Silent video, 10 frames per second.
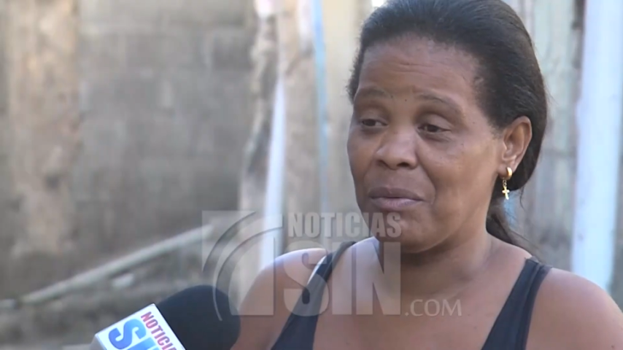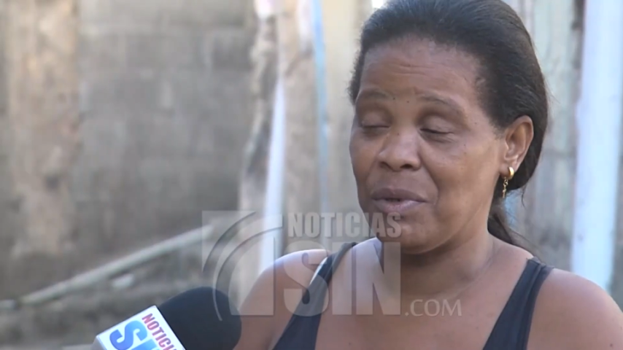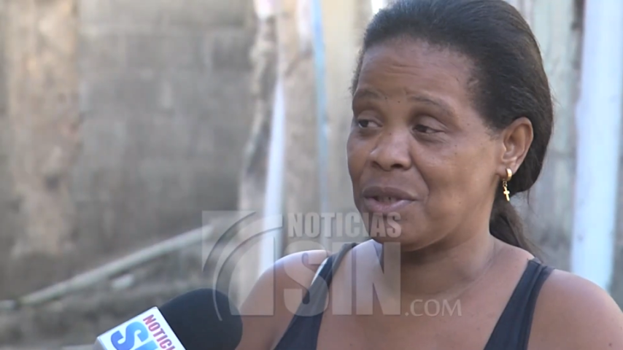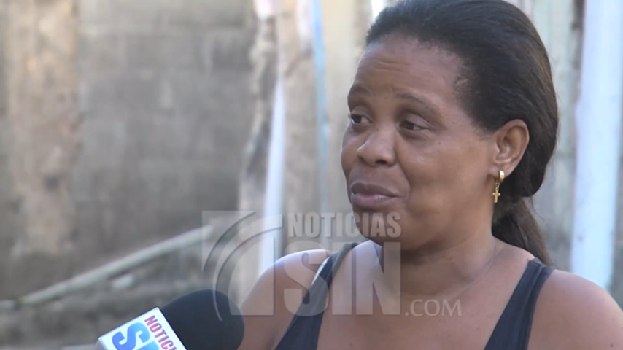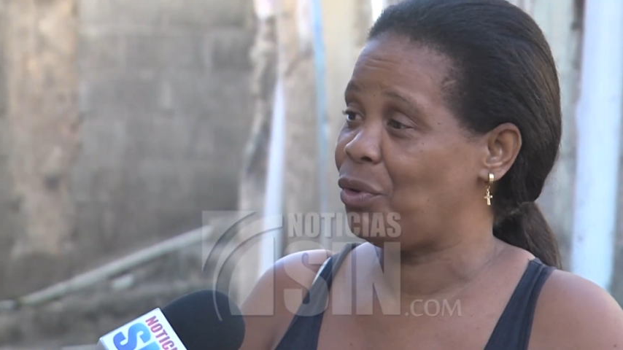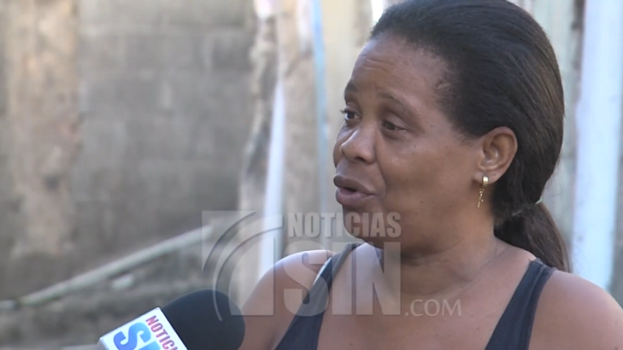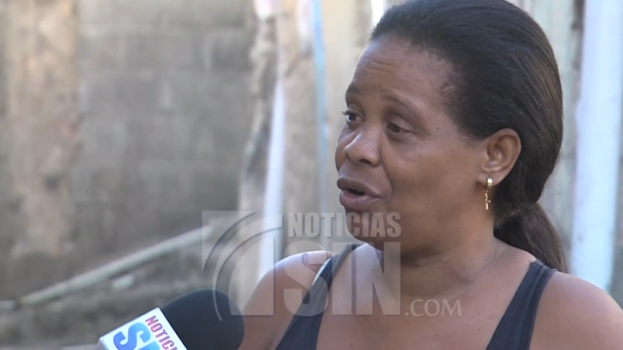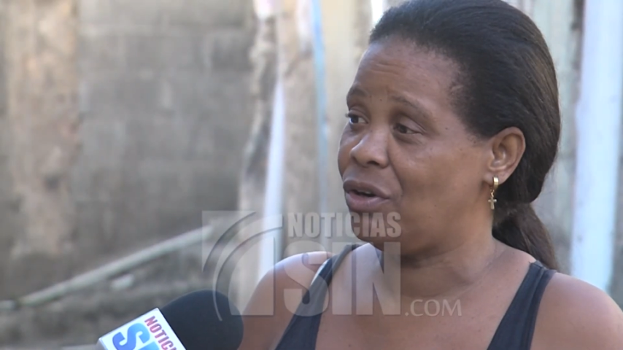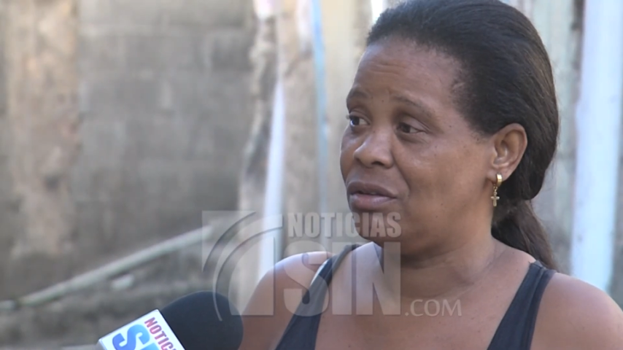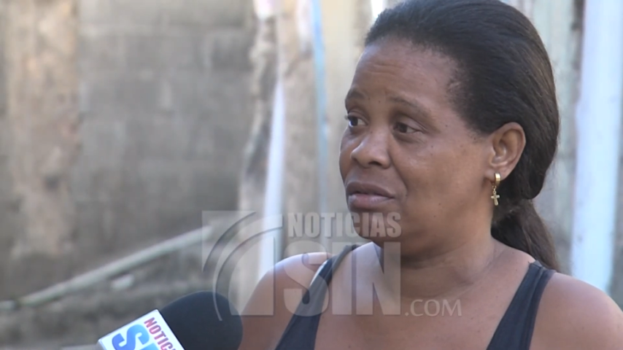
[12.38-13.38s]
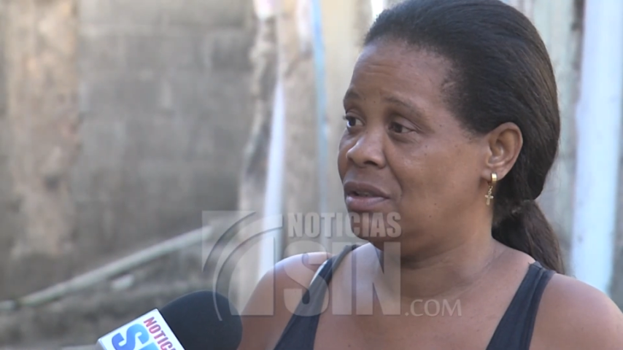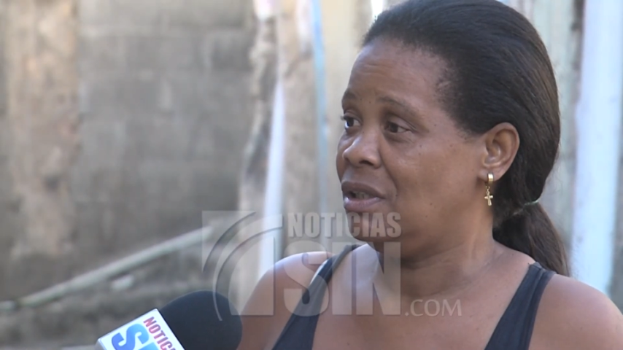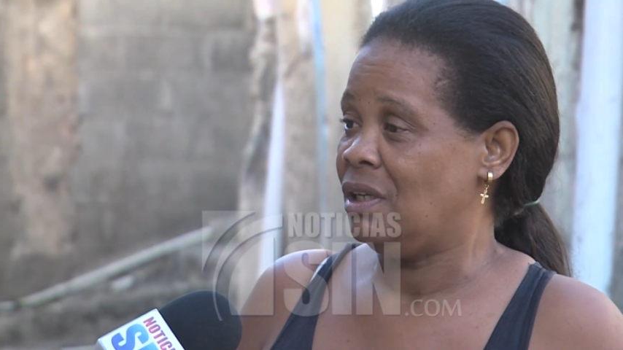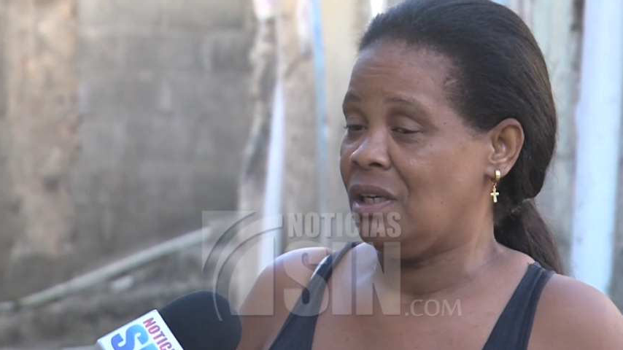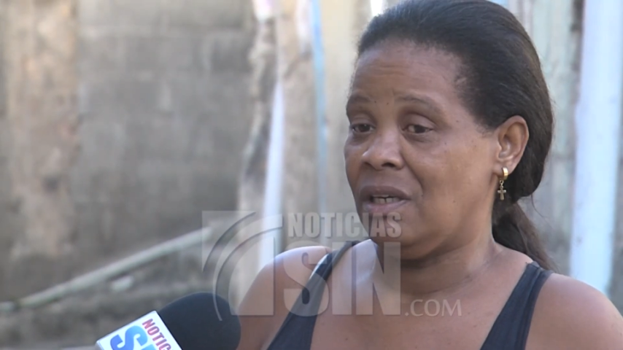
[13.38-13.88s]
El mismo dolor
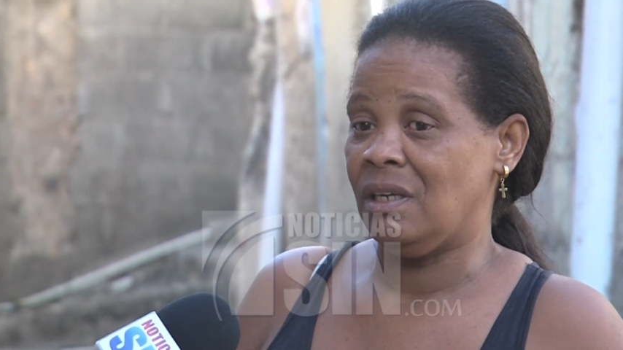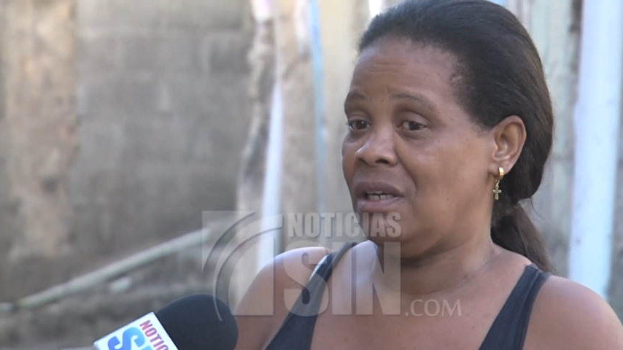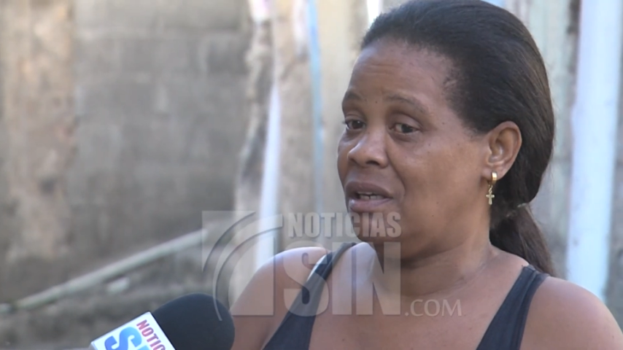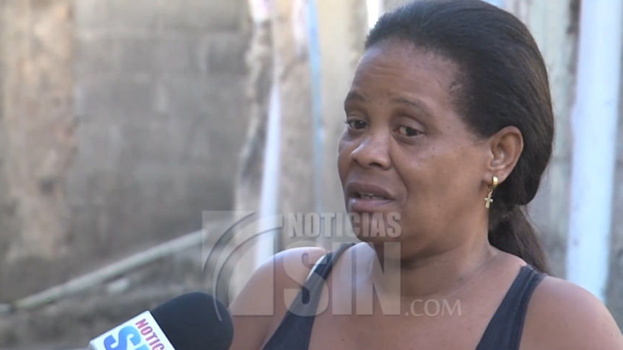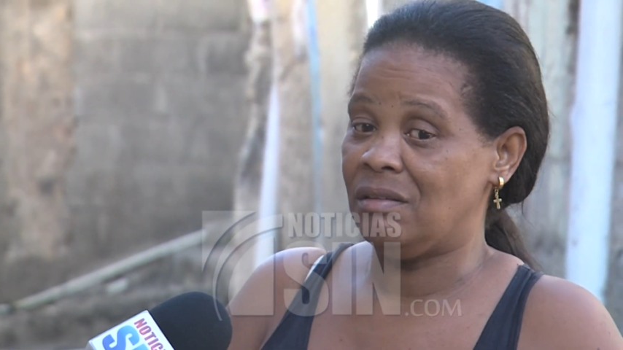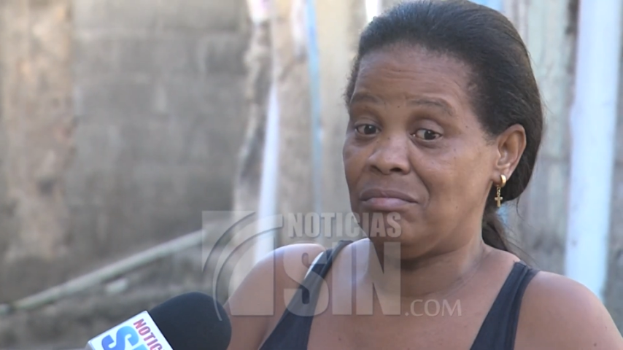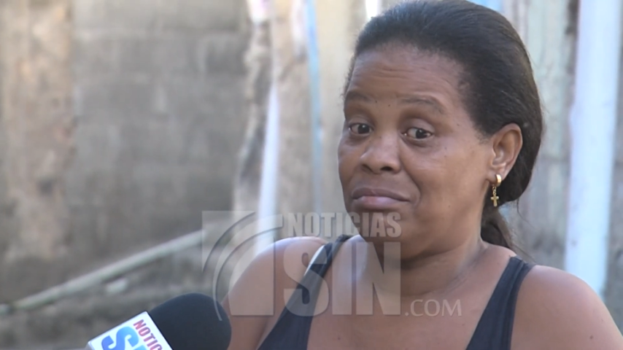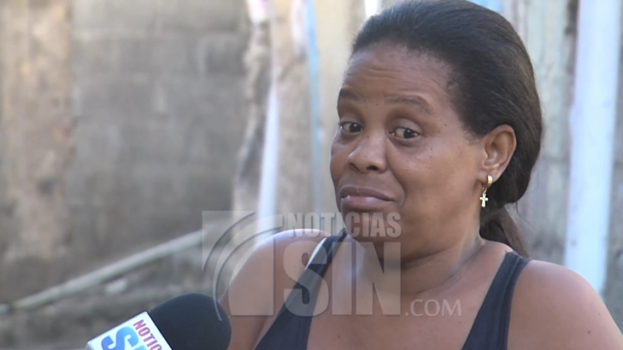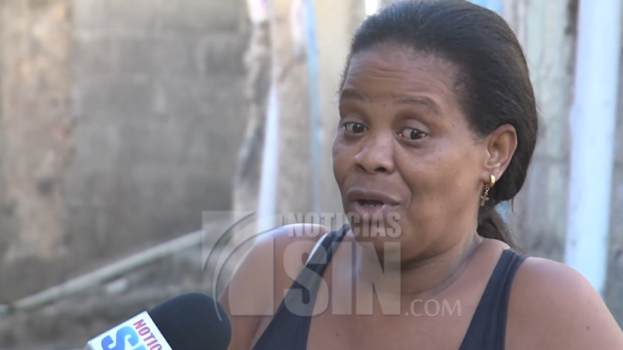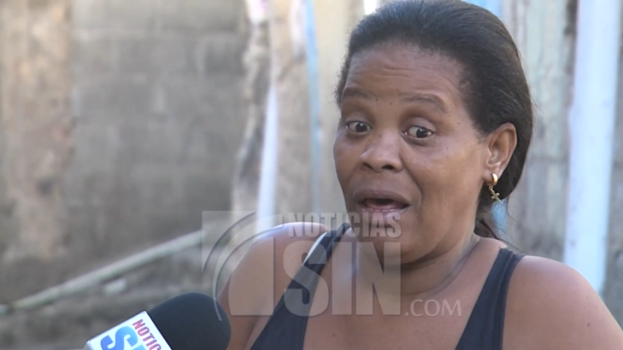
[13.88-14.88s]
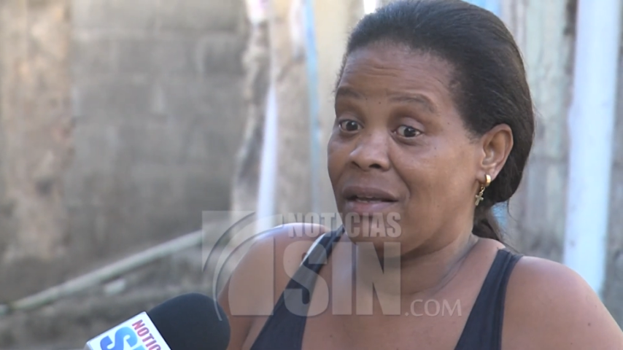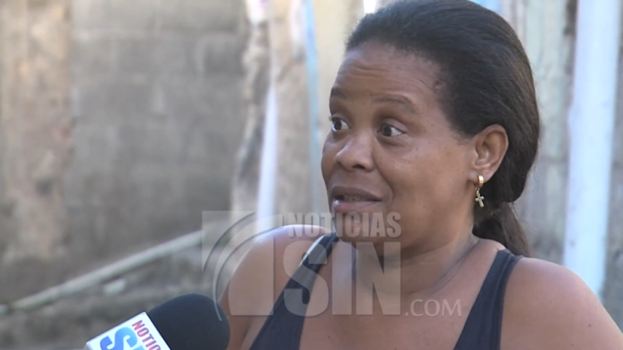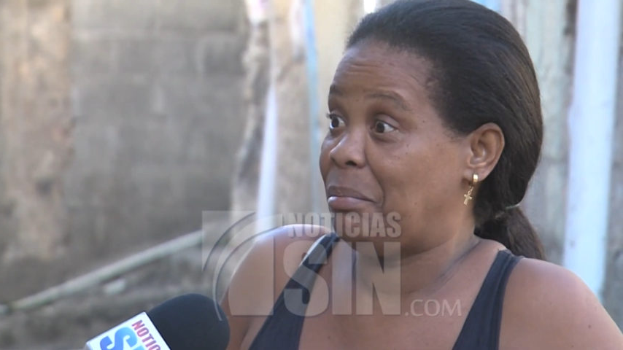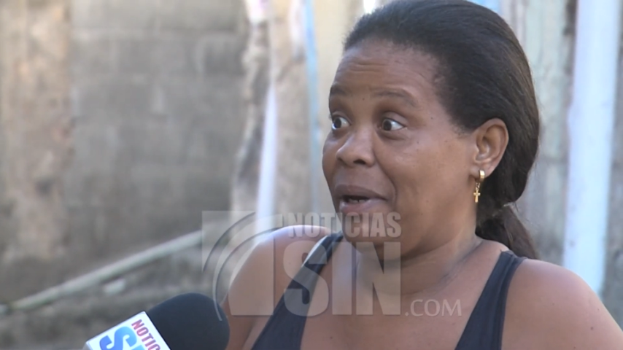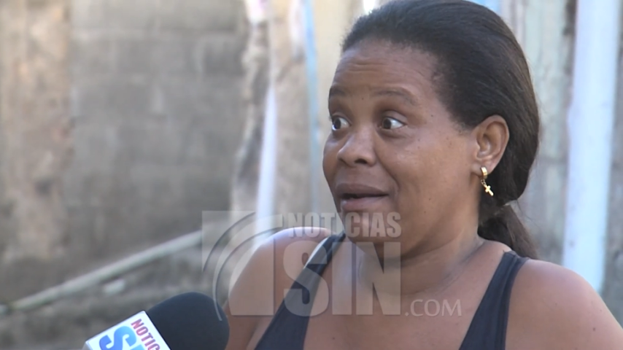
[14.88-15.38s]
y nada
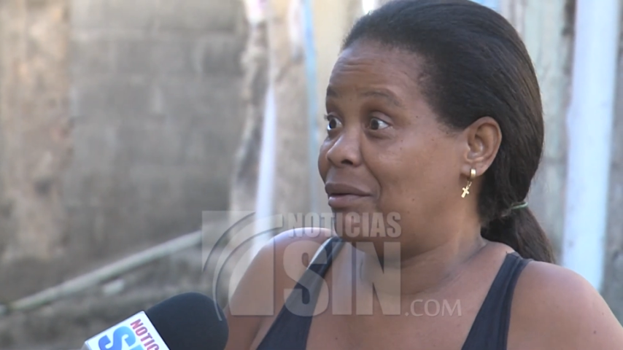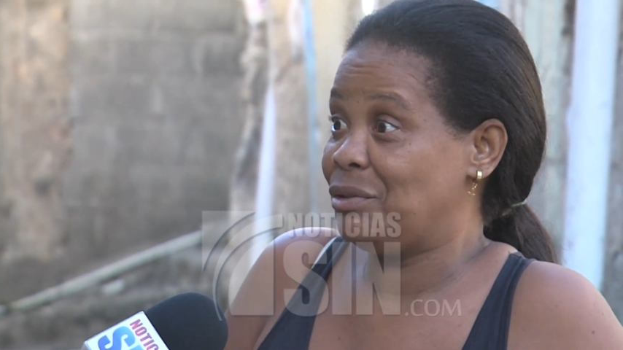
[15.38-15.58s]
se para,